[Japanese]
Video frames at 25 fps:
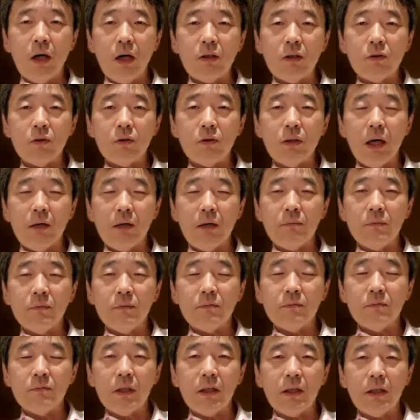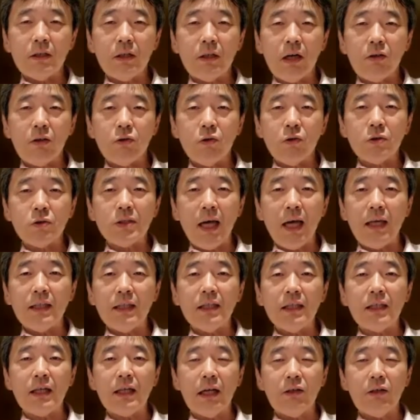あの、あなんだろう、予算
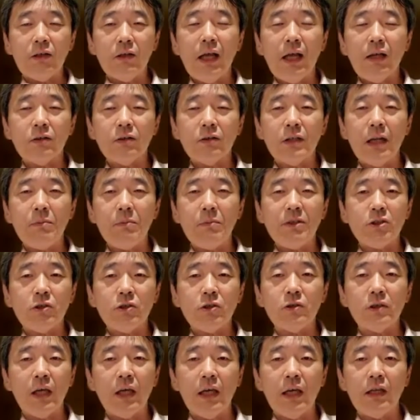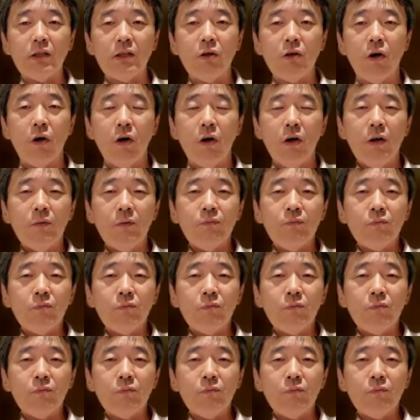委員会のね、あのテレビ中継入りの、